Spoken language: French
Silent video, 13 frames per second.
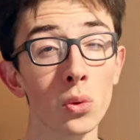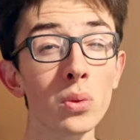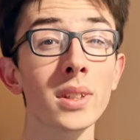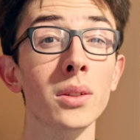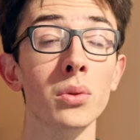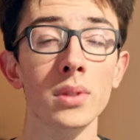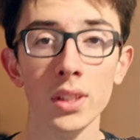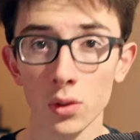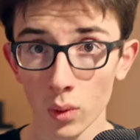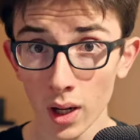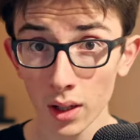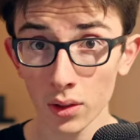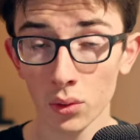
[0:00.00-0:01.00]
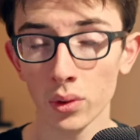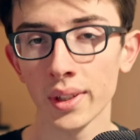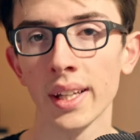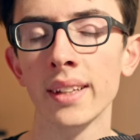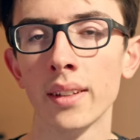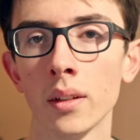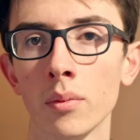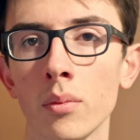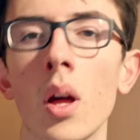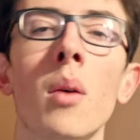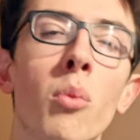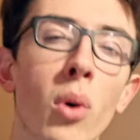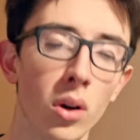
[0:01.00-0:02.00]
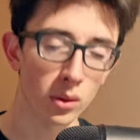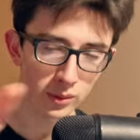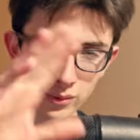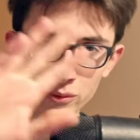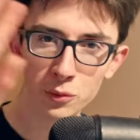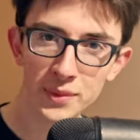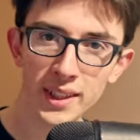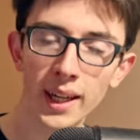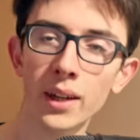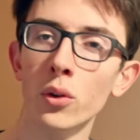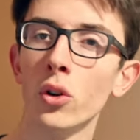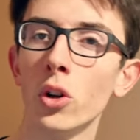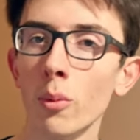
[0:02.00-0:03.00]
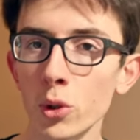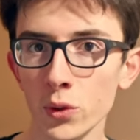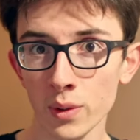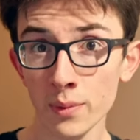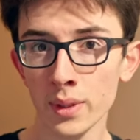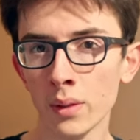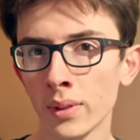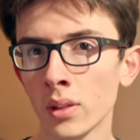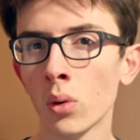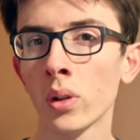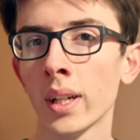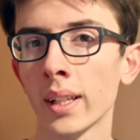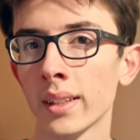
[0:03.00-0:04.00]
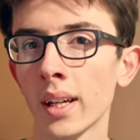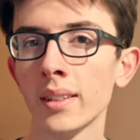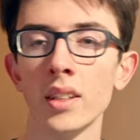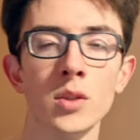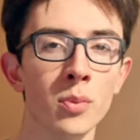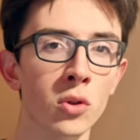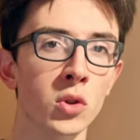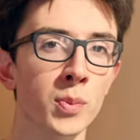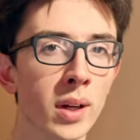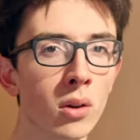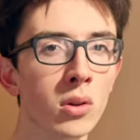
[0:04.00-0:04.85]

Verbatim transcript: Tout est une histoire de qualité. Bon alors, vous me direz que comme je filme cette vidéo en 4K, ça change pas